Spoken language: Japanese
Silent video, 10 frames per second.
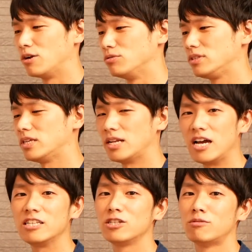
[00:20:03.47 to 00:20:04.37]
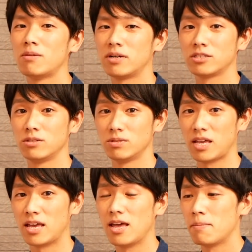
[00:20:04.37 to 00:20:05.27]
の売ってないと思いますの
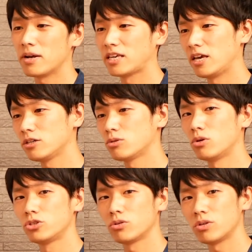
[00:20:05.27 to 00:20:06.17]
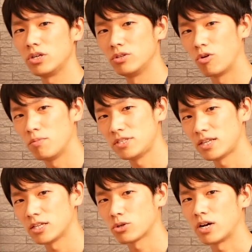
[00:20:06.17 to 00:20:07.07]
で、まあ、健康食品のお店
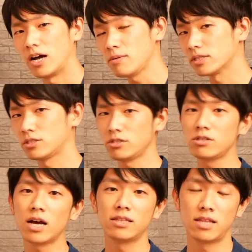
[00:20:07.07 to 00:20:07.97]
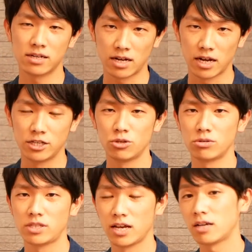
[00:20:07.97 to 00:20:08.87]
だとかあるいは通販なんかが非常
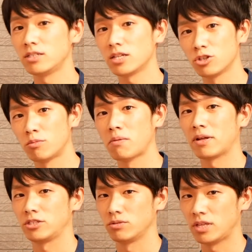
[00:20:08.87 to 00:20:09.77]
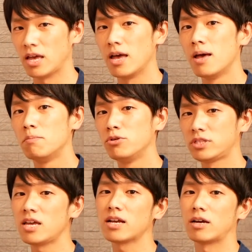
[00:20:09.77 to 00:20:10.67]
に手軽だと思いますので無
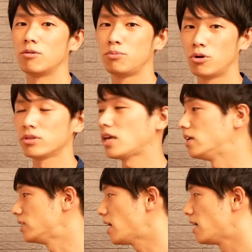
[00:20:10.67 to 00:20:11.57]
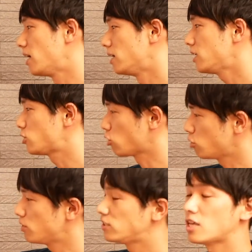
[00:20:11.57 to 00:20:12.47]
添加のプロテインねで植
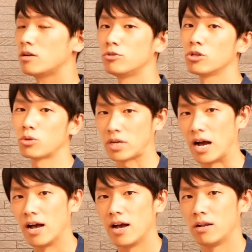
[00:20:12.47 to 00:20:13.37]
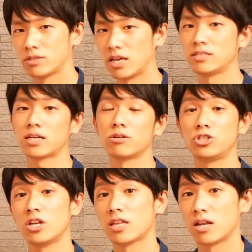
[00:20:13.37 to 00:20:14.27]
物性のものとかあの検索し
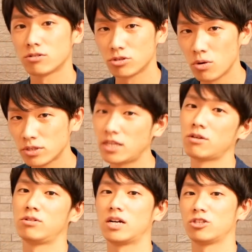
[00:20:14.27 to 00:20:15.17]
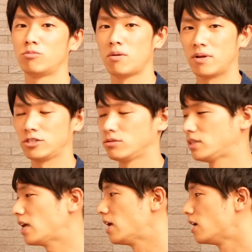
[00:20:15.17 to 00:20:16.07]
ていただくと出てくるかと思いますの
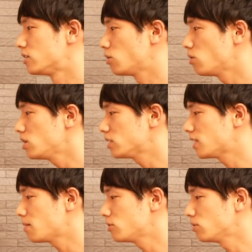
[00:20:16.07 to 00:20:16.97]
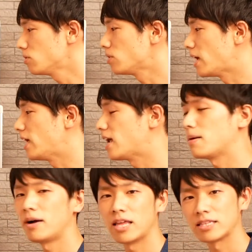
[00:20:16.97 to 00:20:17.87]
でそういったものを選
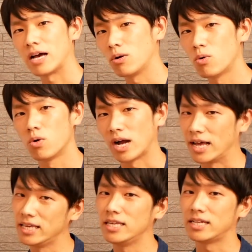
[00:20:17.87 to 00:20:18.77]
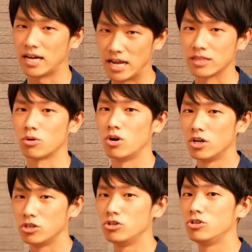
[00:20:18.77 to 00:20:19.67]
ばれた方がいいかなと
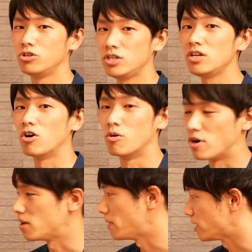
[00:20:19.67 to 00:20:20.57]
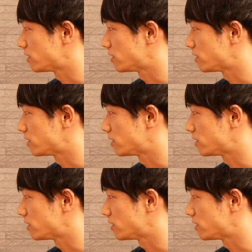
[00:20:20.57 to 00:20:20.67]
いうふうに思いま